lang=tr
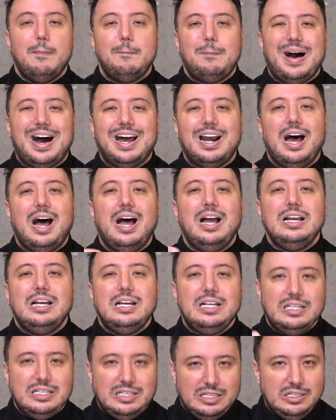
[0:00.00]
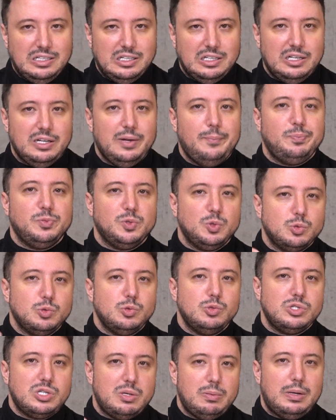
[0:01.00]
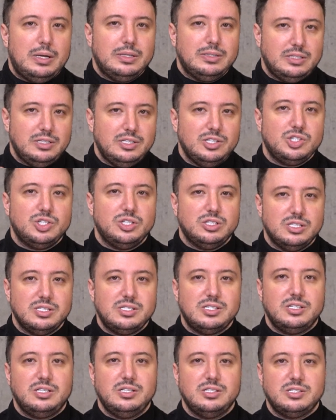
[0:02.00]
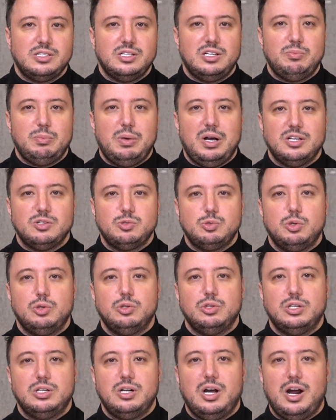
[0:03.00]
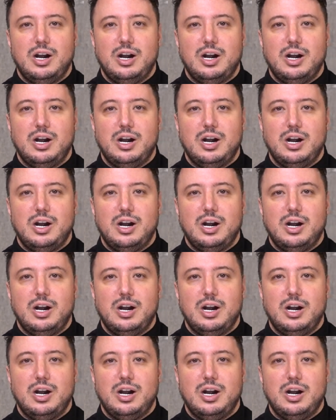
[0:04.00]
parayla ilgili uzun zamandır yaşadığı sıkıntıların bazı sorunların